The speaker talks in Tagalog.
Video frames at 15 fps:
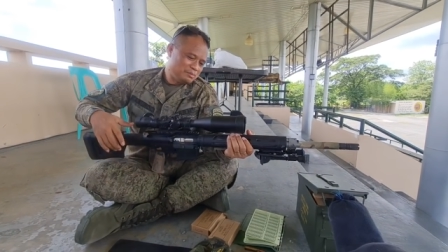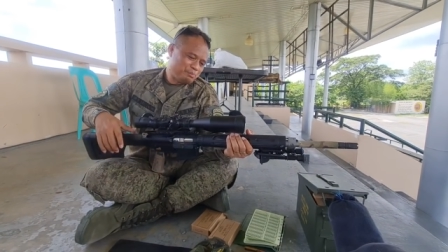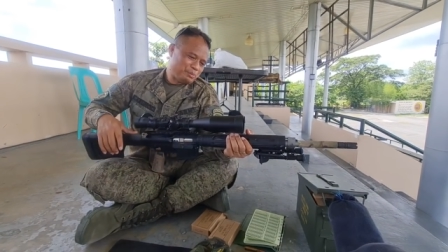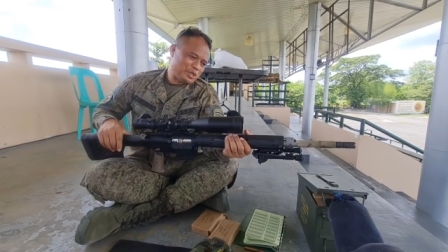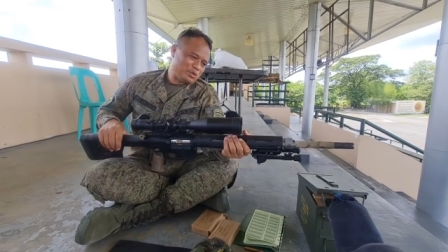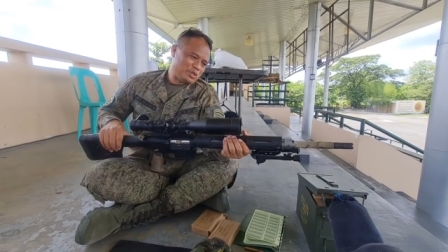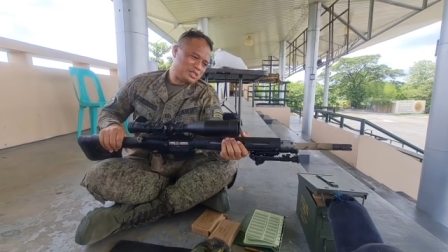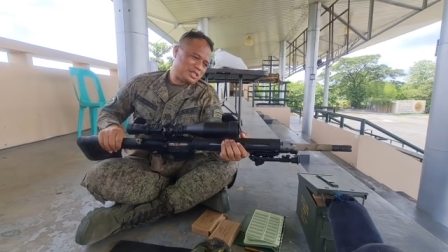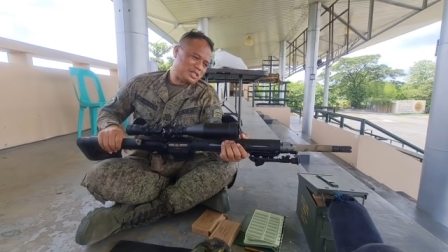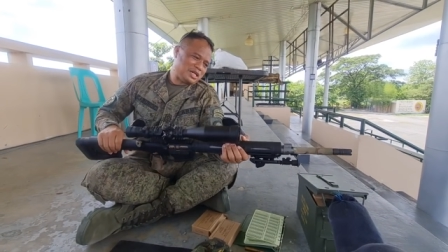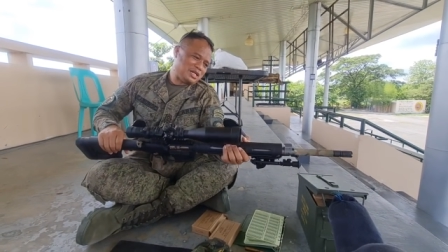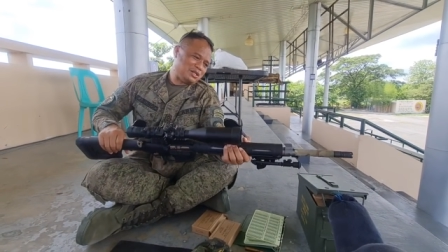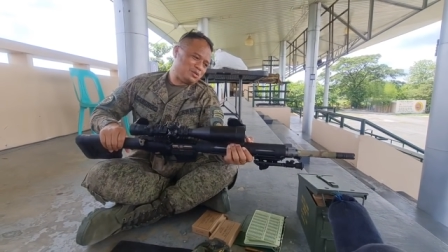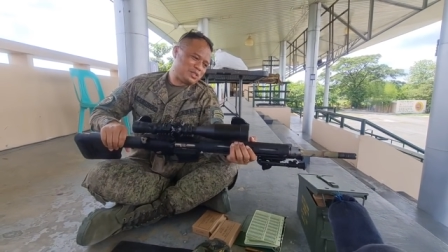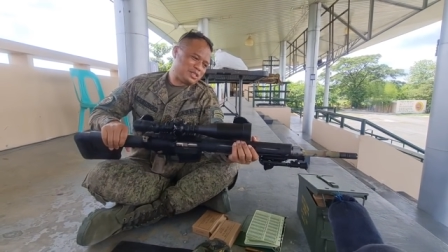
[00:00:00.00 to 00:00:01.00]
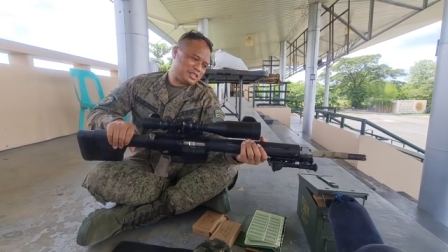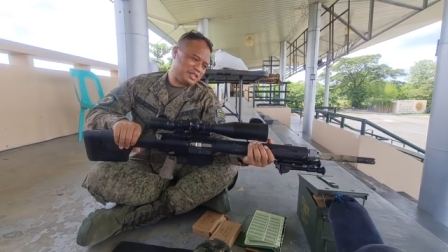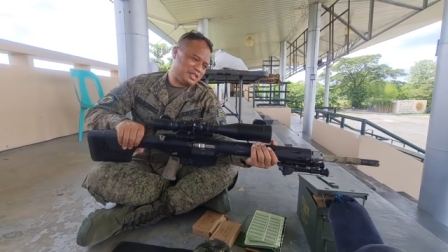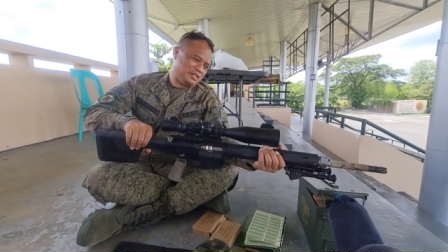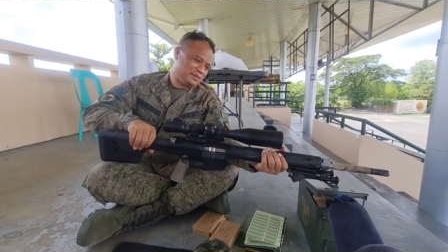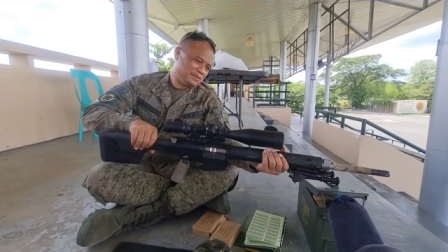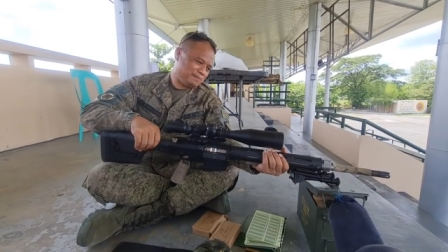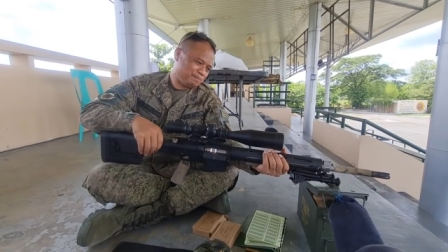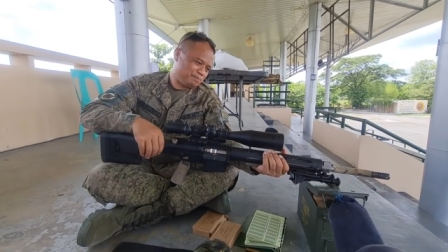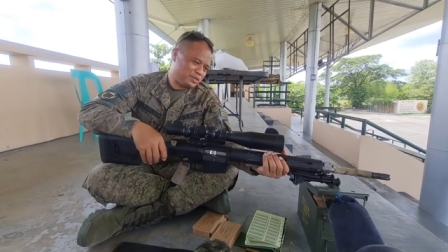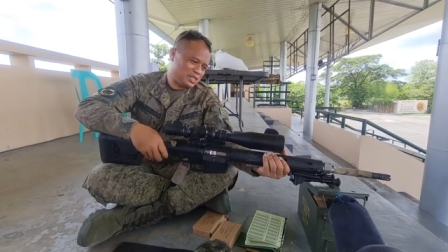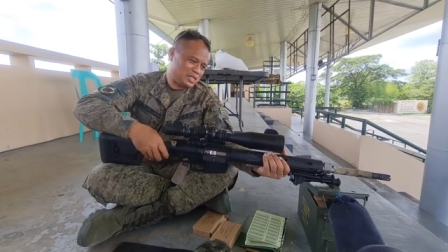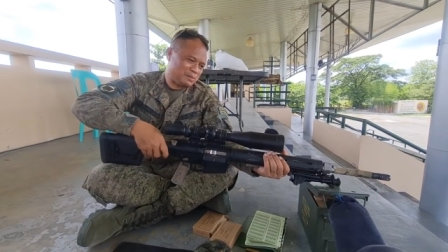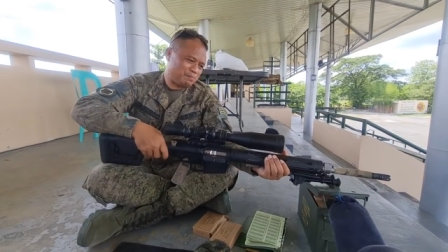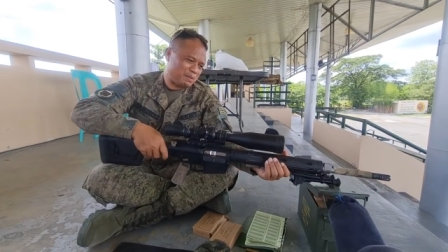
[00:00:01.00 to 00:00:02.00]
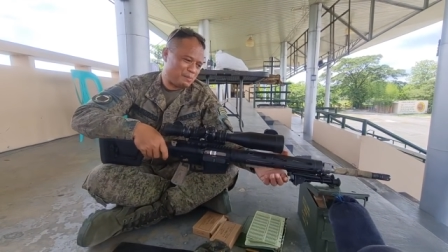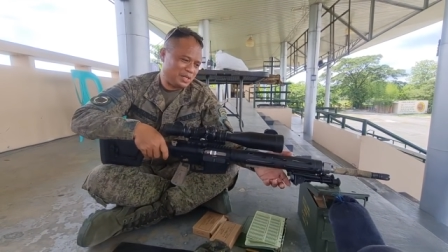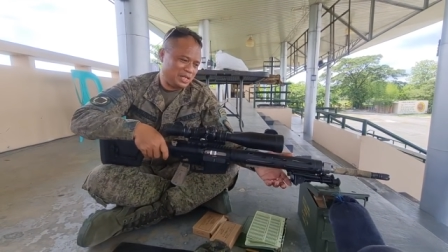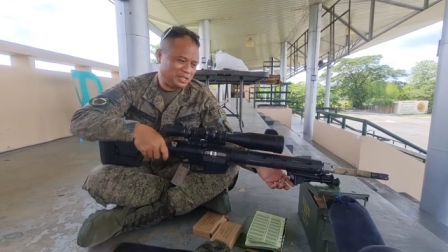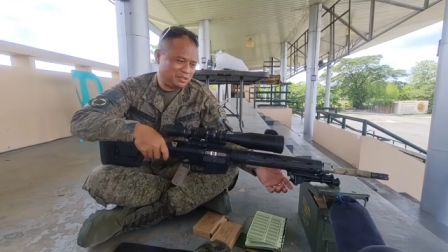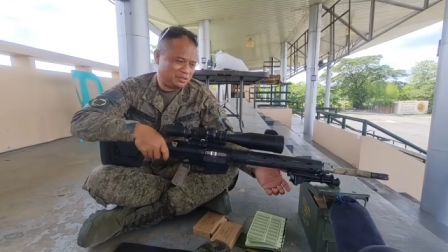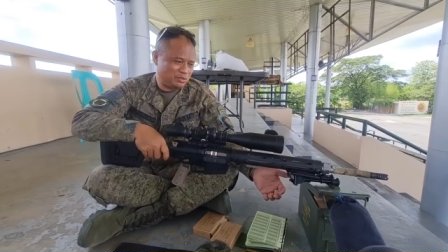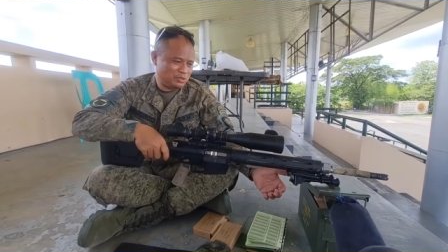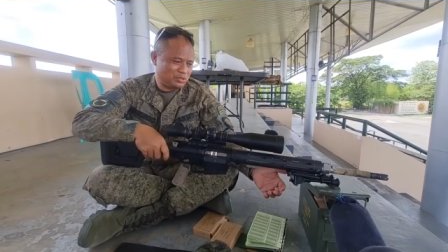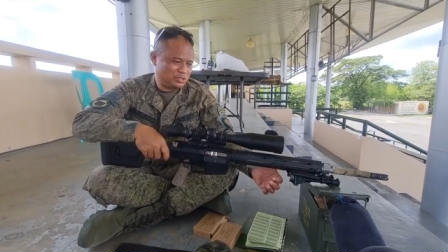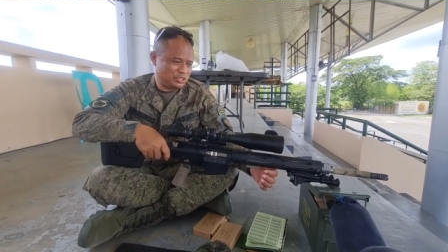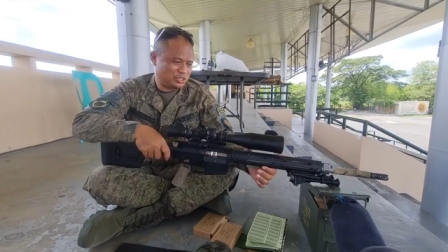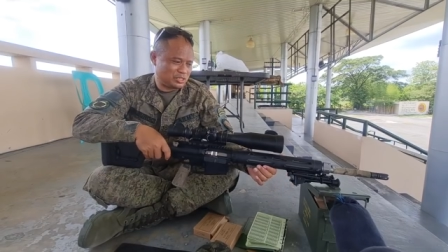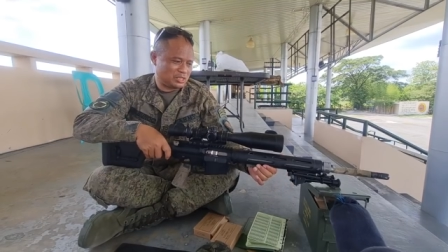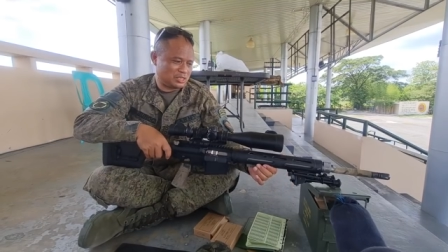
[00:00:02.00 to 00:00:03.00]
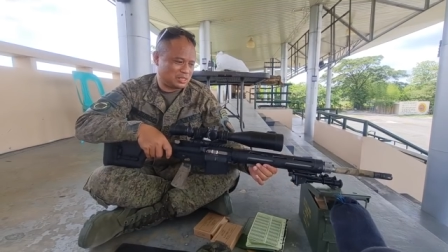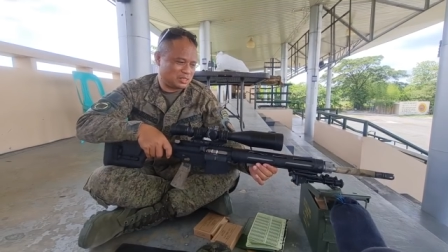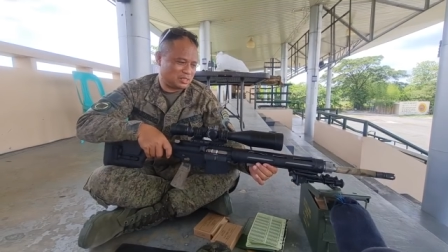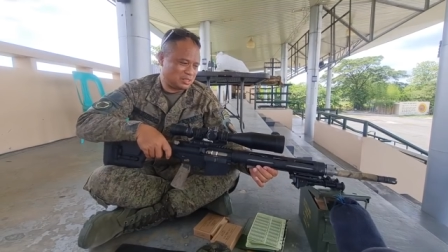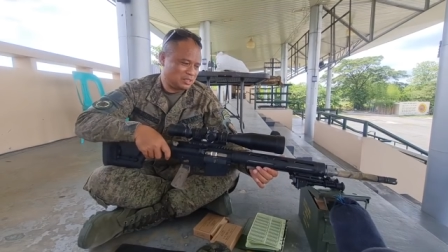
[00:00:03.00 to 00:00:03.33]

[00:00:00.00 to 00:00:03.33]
Pero ang nanalo kasi na pamalit doon sa